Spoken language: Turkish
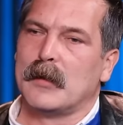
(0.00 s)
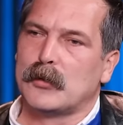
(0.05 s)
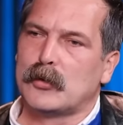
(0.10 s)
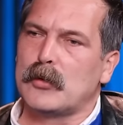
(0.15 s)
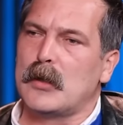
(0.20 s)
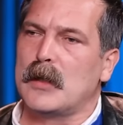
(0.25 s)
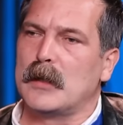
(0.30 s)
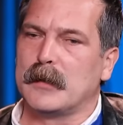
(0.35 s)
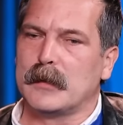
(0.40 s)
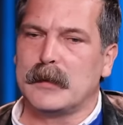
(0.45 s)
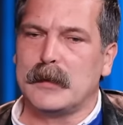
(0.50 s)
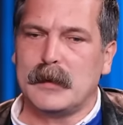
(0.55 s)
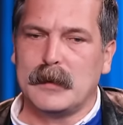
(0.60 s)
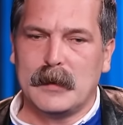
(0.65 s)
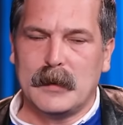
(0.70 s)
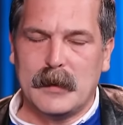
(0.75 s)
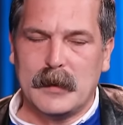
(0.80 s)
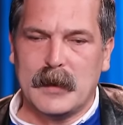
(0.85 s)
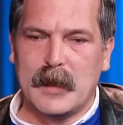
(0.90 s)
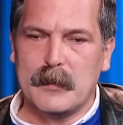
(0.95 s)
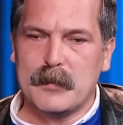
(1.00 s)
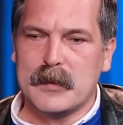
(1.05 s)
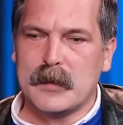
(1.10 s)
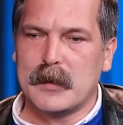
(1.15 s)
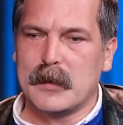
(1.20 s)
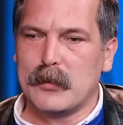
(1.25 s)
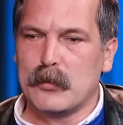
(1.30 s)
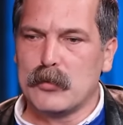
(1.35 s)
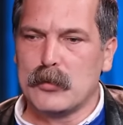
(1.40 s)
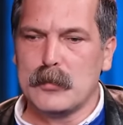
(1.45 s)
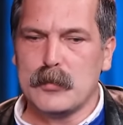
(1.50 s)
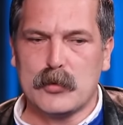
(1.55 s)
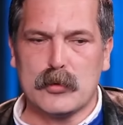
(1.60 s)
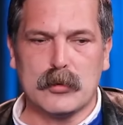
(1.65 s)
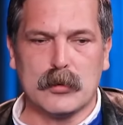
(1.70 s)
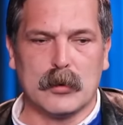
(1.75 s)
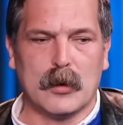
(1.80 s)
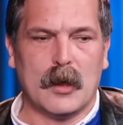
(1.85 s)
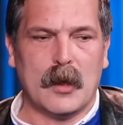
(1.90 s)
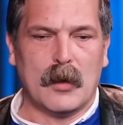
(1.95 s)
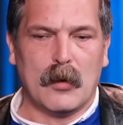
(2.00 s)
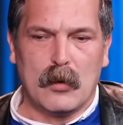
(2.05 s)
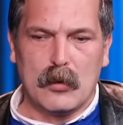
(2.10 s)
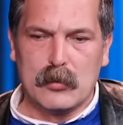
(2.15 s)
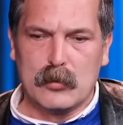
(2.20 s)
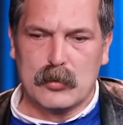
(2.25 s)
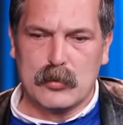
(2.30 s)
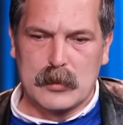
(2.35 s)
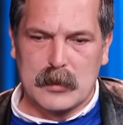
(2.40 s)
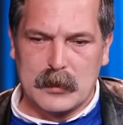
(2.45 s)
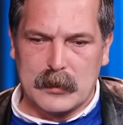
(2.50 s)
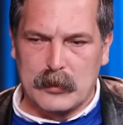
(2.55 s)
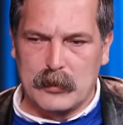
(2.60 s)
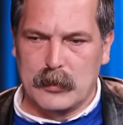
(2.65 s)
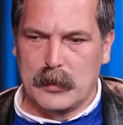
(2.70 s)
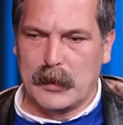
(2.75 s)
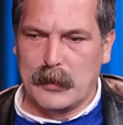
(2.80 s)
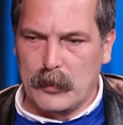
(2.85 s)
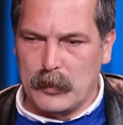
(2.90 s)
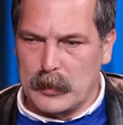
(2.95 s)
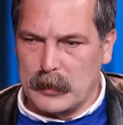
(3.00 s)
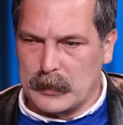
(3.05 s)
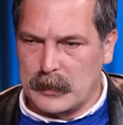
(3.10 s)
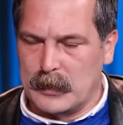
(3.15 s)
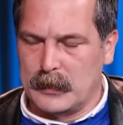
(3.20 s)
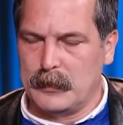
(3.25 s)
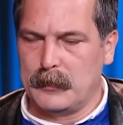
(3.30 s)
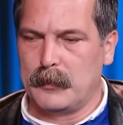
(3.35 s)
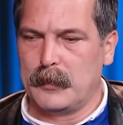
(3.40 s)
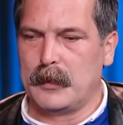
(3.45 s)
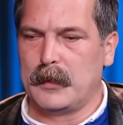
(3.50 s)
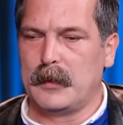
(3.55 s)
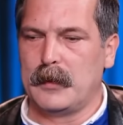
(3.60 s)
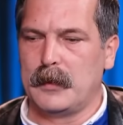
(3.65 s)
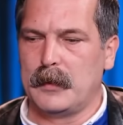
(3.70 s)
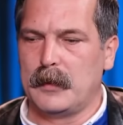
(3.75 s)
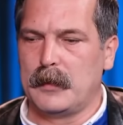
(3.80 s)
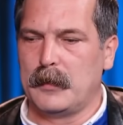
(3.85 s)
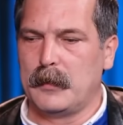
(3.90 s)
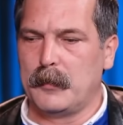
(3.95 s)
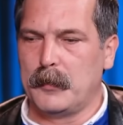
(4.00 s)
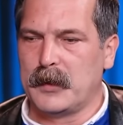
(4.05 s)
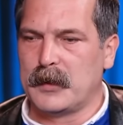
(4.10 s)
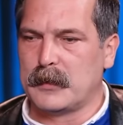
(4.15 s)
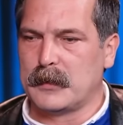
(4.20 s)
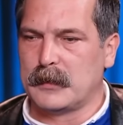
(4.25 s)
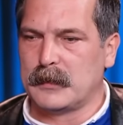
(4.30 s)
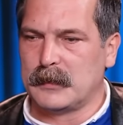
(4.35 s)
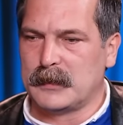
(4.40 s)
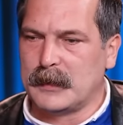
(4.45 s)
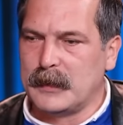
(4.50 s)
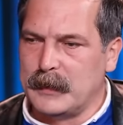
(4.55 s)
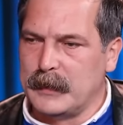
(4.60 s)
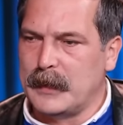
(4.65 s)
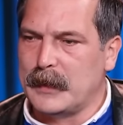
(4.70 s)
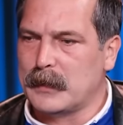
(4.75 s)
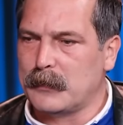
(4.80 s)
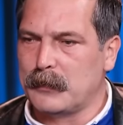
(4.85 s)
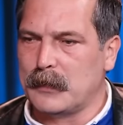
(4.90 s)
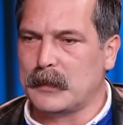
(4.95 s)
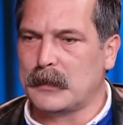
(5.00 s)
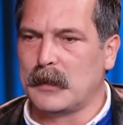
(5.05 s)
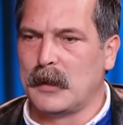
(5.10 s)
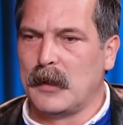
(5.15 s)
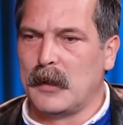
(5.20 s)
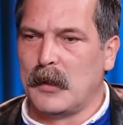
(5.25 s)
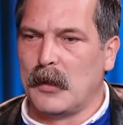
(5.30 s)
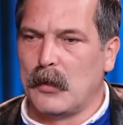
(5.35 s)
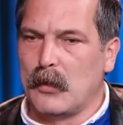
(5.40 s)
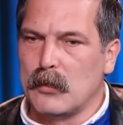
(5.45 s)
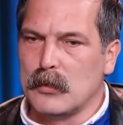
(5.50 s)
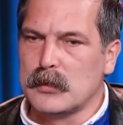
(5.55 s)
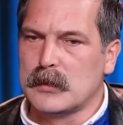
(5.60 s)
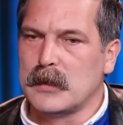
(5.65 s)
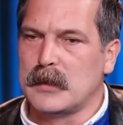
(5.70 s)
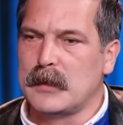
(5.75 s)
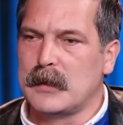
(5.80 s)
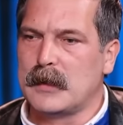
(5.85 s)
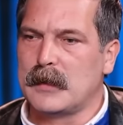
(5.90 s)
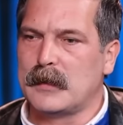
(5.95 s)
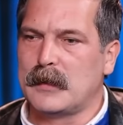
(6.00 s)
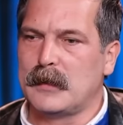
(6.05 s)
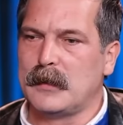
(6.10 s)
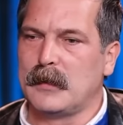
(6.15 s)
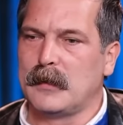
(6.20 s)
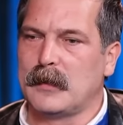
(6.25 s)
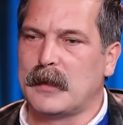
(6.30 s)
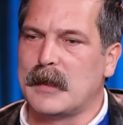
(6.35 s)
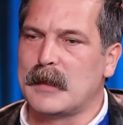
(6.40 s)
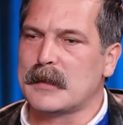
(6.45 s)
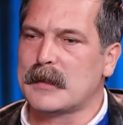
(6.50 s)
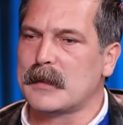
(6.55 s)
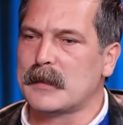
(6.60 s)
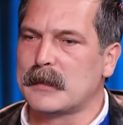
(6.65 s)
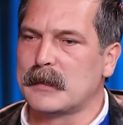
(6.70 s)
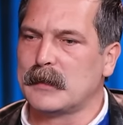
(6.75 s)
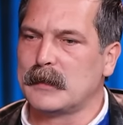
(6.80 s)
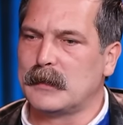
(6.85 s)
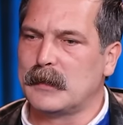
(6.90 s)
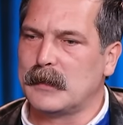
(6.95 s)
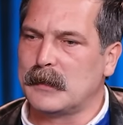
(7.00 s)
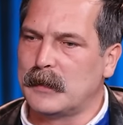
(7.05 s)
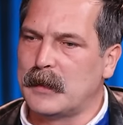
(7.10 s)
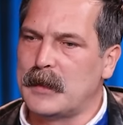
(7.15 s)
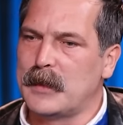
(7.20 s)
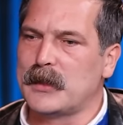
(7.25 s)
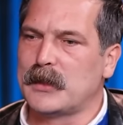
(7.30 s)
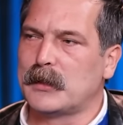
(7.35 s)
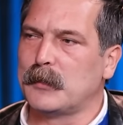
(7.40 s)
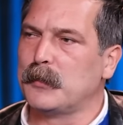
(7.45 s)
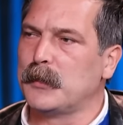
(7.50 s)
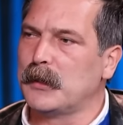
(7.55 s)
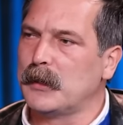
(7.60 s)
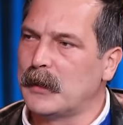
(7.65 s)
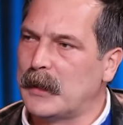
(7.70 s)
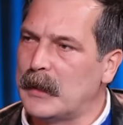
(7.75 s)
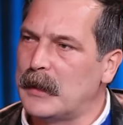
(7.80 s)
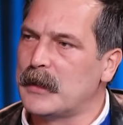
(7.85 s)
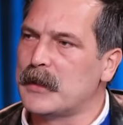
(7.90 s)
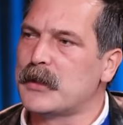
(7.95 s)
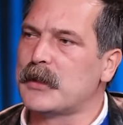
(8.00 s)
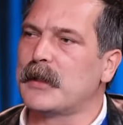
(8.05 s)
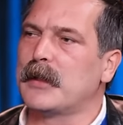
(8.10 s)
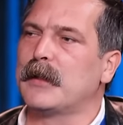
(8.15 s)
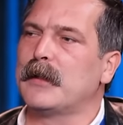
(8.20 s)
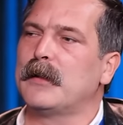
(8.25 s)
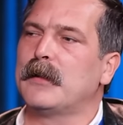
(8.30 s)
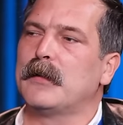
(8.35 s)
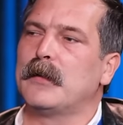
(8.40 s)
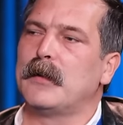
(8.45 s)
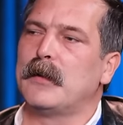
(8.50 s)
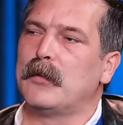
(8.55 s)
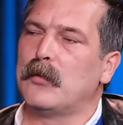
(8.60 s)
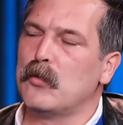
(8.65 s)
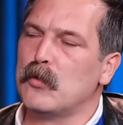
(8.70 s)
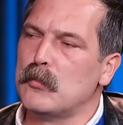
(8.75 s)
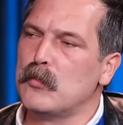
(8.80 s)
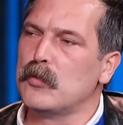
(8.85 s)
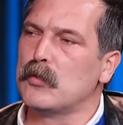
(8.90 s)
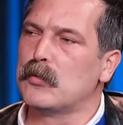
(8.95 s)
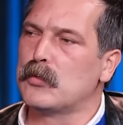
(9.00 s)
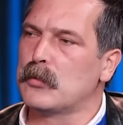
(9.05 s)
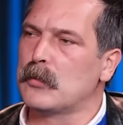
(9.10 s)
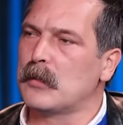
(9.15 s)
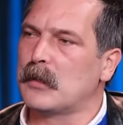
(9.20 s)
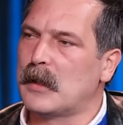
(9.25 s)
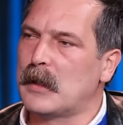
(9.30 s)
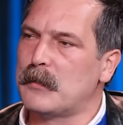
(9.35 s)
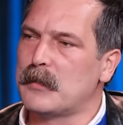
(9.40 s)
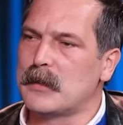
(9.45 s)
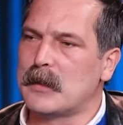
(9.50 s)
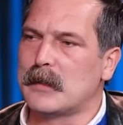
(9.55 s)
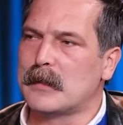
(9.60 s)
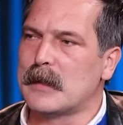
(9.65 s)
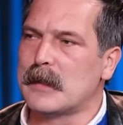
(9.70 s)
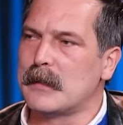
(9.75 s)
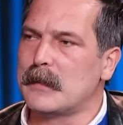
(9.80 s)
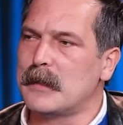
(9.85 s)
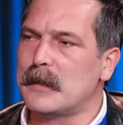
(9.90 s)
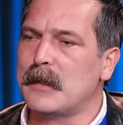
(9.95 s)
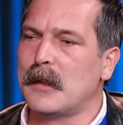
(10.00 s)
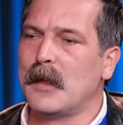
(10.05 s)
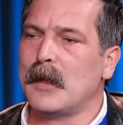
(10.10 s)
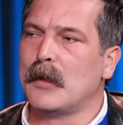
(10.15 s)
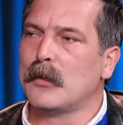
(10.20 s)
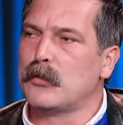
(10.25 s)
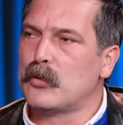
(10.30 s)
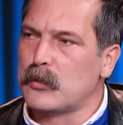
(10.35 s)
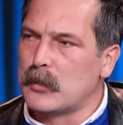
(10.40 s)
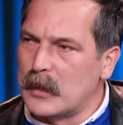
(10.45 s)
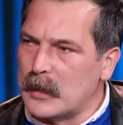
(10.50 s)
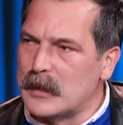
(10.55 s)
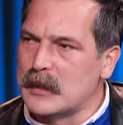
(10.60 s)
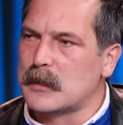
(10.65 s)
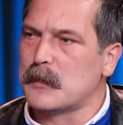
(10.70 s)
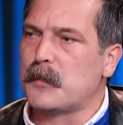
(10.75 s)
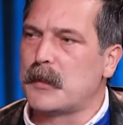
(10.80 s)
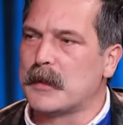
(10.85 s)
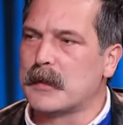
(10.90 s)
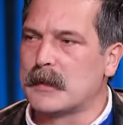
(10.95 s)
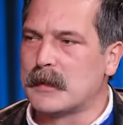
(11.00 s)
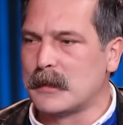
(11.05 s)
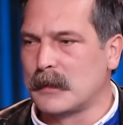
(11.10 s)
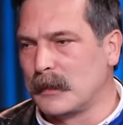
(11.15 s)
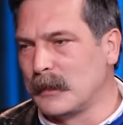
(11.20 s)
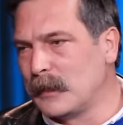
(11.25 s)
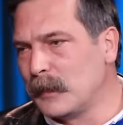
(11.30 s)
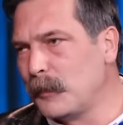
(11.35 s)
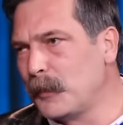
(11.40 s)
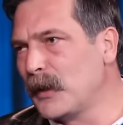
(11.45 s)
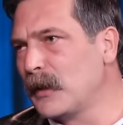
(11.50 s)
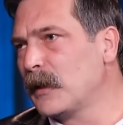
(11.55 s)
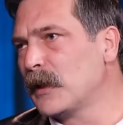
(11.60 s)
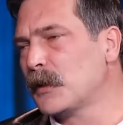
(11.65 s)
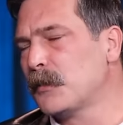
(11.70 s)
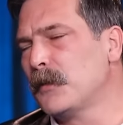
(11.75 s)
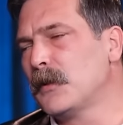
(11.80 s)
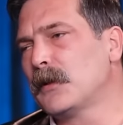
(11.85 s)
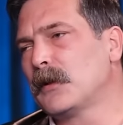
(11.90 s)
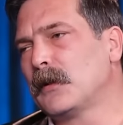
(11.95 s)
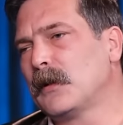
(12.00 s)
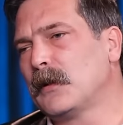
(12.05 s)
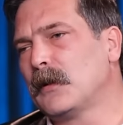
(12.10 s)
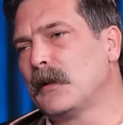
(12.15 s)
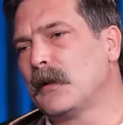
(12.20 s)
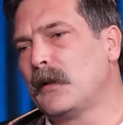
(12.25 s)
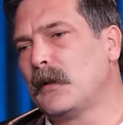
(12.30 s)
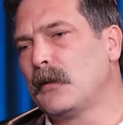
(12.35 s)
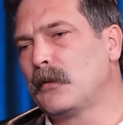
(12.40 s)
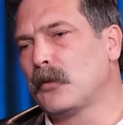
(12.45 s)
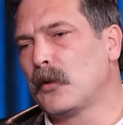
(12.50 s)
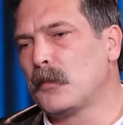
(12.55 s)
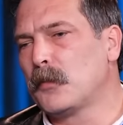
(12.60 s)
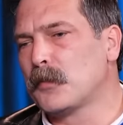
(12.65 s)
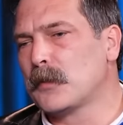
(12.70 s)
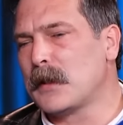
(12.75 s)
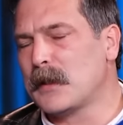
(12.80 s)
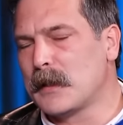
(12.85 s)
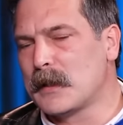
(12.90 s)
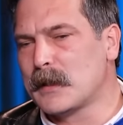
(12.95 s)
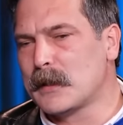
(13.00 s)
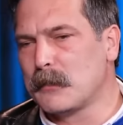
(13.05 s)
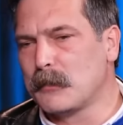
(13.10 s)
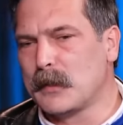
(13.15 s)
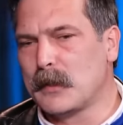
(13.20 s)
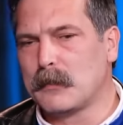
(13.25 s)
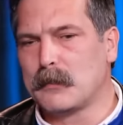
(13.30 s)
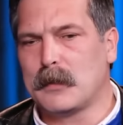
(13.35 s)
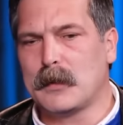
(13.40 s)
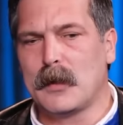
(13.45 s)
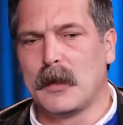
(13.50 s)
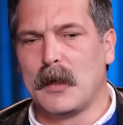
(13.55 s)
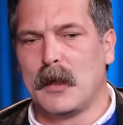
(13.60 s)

Şu anda e, Gebze'deki durum şu. 30 yıldır orayı yöneten bir zihniyet var. O zihniyetin karşısında değişimi, geleceği, umudu temsil eden de Türkiye İşçi Partisi'nde birleşmiş toplumsal kesimler var.